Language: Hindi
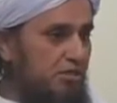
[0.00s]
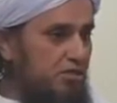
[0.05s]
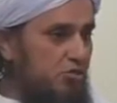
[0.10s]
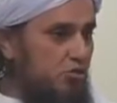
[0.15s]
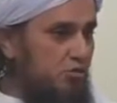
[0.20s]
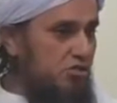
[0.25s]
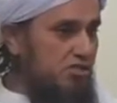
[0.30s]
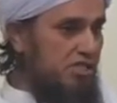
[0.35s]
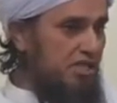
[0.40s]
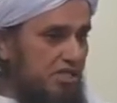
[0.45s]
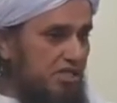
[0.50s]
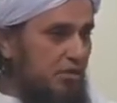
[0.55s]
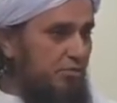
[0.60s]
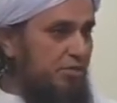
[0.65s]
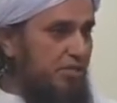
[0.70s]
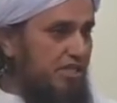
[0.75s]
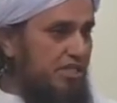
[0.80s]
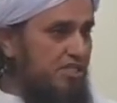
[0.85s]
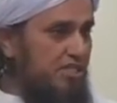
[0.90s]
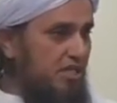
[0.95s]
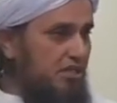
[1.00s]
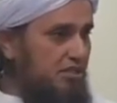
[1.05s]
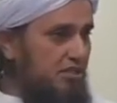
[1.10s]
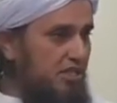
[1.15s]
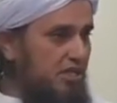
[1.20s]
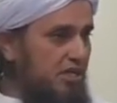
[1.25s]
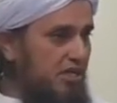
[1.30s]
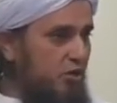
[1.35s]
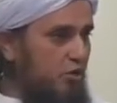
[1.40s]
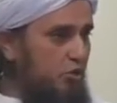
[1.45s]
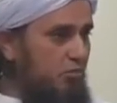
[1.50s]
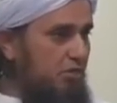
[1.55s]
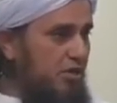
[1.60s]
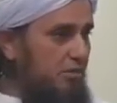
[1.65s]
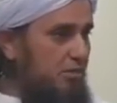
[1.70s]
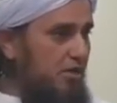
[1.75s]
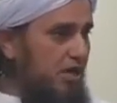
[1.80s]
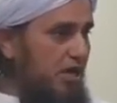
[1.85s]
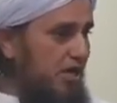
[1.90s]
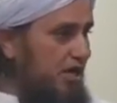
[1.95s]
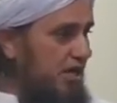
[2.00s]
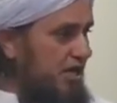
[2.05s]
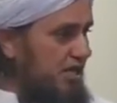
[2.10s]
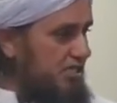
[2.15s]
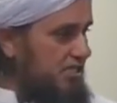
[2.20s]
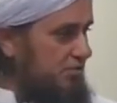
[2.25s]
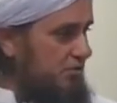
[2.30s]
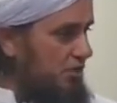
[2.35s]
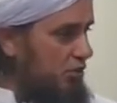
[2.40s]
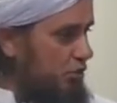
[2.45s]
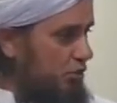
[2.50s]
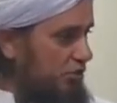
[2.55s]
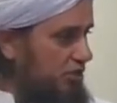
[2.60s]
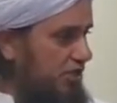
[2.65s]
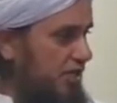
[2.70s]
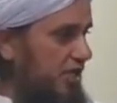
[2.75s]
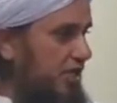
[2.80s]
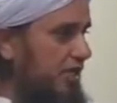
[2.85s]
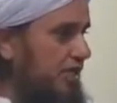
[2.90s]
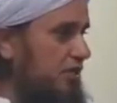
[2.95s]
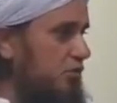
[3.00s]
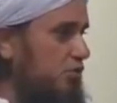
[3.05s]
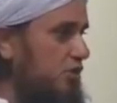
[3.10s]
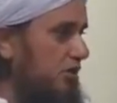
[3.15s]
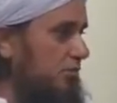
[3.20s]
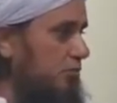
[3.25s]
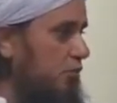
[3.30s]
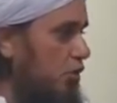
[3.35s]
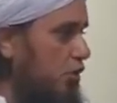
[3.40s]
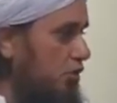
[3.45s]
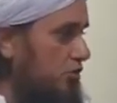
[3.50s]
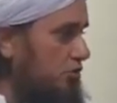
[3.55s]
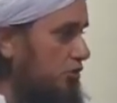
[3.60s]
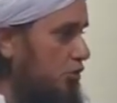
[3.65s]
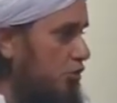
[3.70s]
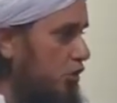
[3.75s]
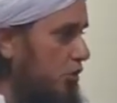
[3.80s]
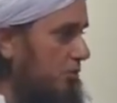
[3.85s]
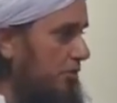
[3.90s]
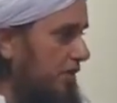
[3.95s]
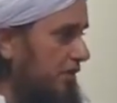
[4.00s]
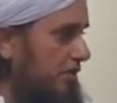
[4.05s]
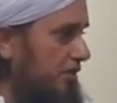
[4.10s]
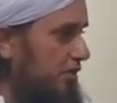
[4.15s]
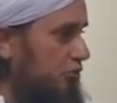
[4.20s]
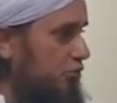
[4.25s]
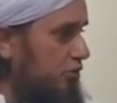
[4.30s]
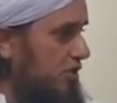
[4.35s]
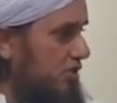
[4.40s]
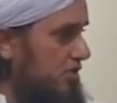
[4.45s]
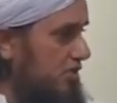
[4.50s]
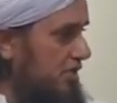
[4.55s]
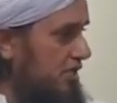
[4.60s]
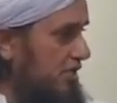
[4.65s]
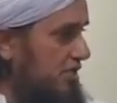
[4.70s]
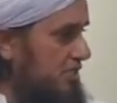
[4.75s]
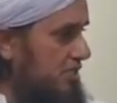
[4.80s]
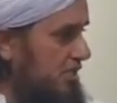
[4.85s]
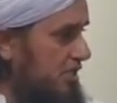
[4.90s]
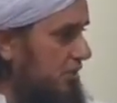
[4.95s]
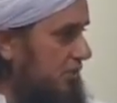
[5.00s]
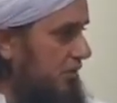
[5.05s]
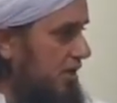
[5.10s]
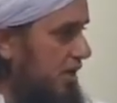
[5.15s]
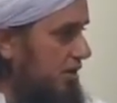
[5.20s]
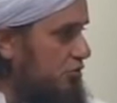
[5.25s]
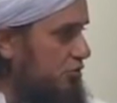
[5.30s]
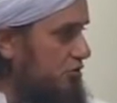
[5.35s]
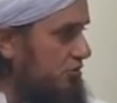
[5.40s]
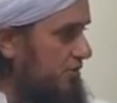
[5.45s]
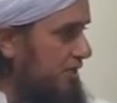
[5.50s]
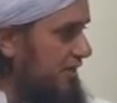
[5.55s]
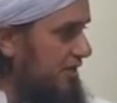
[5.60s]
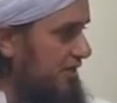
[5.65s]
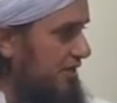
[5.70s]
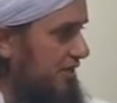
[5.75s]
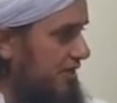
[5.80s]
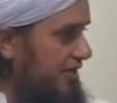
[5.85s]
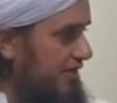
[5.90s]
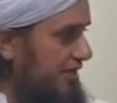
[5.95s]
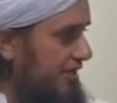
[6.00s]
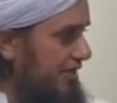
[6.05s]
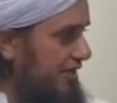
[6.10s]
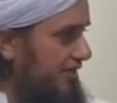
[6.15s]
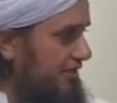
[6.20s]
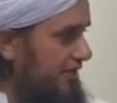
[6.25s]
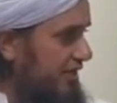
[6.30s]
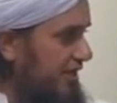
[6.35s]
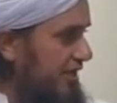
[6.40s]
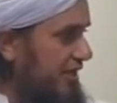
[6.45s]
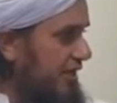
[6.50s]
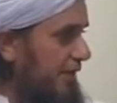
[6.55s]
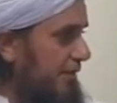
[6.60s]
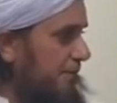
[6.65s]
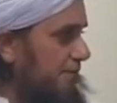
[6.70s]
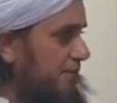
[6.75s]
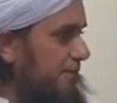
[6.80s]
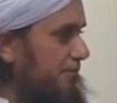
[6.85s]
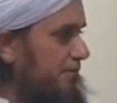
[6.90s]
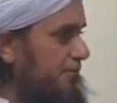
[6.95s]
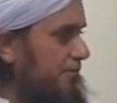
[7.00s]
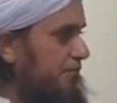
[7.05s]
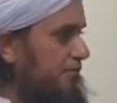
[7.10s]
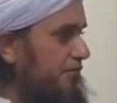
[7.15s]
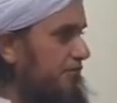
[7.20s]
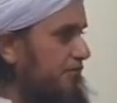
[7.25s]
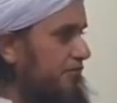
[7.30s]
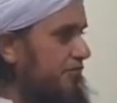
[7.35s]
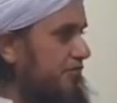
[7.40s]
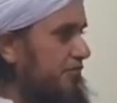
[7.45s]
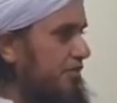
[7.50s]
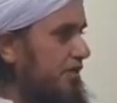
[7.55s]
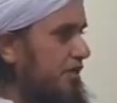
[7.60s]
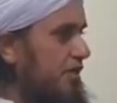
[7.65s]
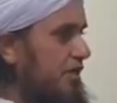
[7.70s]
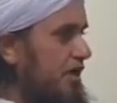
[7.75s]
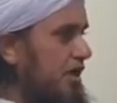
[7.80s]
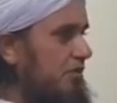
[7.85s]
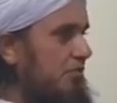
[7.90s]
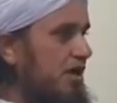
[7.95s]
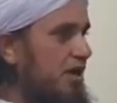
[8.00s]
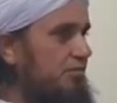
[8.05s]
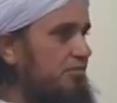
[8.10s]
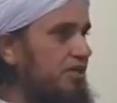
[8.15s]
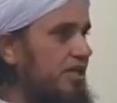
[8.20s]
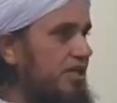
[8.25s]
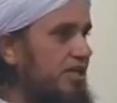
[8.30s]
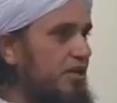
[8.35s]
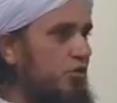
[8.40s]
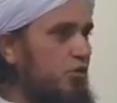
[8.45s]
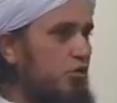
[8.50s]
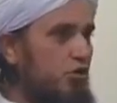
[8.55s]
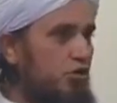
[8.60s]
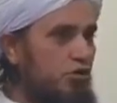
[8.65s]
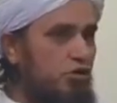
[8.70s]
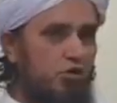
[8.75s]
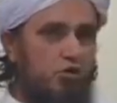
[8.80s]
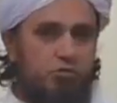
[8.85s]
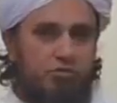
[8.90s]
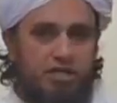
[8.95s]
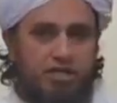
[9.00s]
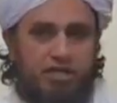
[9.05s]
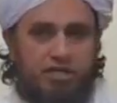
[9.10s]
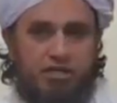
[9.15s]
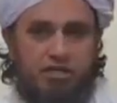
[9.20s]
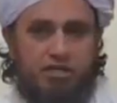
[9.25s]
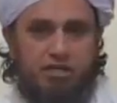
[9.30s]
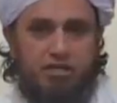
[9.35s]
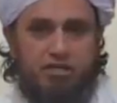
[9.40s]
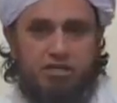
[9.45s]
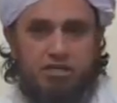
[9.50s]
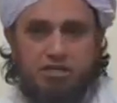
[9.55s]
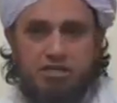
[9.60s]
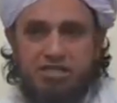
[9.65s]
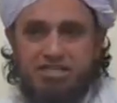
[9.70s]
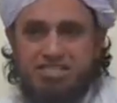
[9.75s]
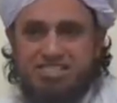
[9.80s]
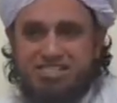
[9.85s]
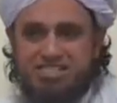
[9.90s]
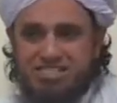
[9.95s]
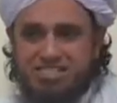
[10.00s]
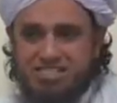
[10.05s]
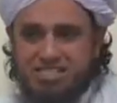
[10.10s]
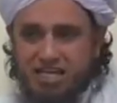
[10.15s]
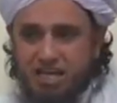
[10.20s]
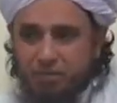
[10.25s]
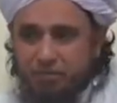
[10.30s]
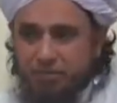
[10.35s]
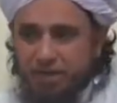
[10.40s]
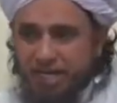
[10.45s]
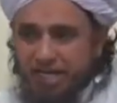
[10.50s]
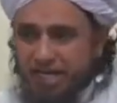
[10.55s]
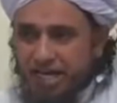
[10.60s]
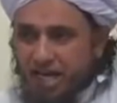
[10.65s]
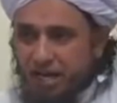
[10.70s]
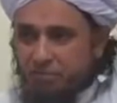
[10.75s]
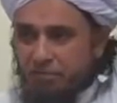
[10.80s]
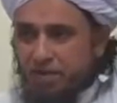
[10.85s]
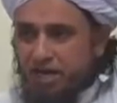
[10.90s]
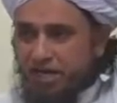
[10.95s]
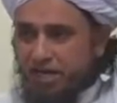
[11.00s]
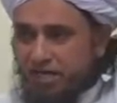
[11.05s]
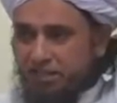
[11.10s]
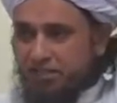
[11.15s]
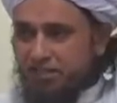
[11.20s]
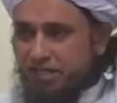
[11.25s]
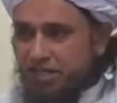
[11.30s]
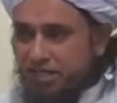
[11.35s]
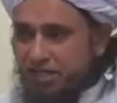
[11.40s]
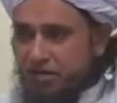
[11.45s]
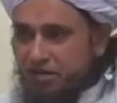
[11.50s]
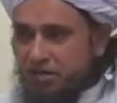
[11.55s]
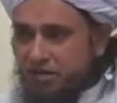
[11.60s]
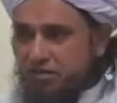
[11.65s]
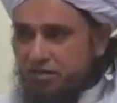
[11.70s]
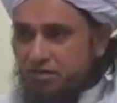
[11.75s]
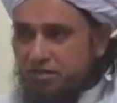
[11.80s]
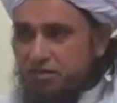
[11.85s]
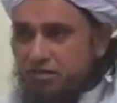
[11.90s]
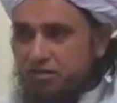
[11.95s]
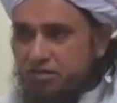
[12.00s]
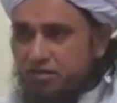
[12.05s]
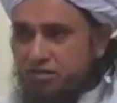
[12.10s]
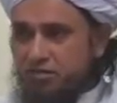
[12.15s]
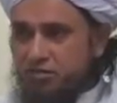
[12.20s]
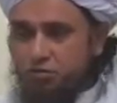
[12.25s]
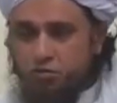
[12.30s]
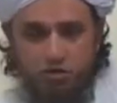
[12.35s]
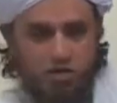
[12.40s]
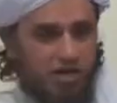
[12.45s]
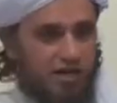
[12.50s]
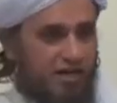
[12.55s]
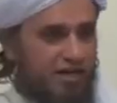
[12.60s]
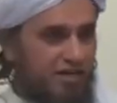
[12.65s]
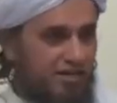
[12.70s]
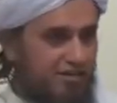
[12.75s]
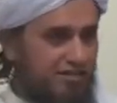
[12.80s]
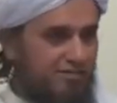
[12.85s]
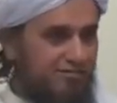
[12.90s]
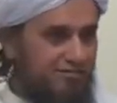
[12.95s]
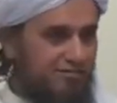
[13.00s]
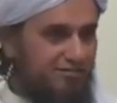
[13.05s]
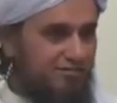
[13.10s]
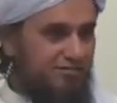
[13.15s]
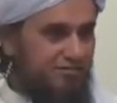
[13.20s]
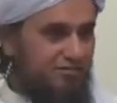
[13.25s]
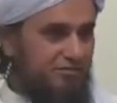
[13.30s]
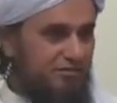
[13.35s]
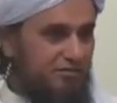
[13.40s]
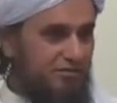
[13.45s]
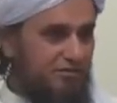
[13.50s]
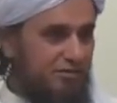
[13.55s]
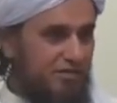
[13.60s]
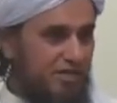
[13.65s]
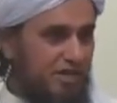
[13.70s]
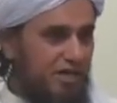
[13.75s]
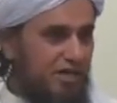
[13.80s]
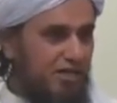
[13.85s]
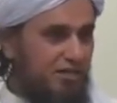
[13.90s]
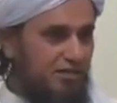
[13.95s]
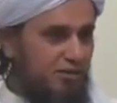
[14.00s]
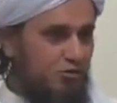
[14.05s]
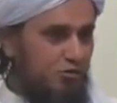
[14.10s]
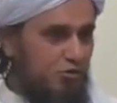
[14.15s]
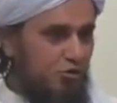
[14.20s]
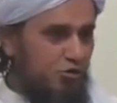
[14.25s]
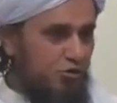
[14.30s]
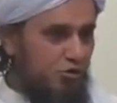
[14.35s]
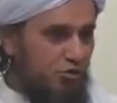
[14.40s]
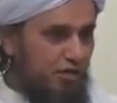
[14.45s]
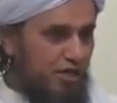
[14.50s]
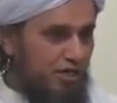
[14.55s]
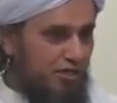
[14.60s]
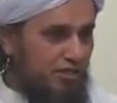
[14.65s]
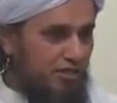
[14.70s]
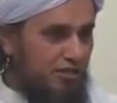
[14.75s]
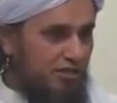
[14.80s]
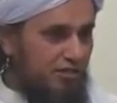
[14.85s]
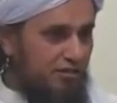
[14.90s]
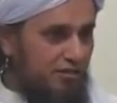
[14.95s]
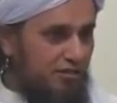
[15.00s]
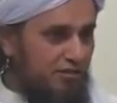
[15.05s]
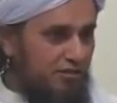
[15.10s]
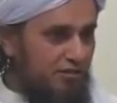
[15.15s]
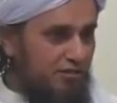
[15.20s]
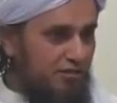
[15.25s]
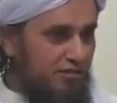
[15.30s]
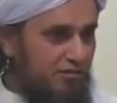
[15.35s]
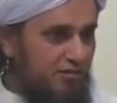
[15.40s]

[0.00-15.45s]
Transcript: भी जो ज़्यादा पढ़ी जाती है ना उनमें बाल लाजमी होते हैं क्योंकि बहुत लोग पढ़ते हैं तो किसी ना किसी का बाल उसमें गिरता है अब आप देखें होटलों में सर पे कैप पहनाते हैं ना कुकर के क्या कहते हैं उसको कुक कहते हैं